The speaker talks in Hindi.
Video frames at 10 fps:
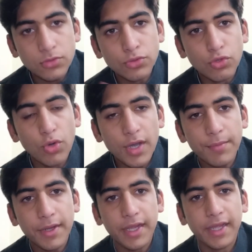तो वहाँ
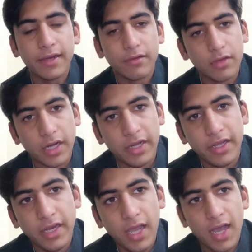पर एक
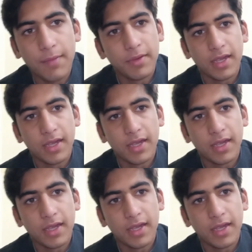क्राइटेरिया आपने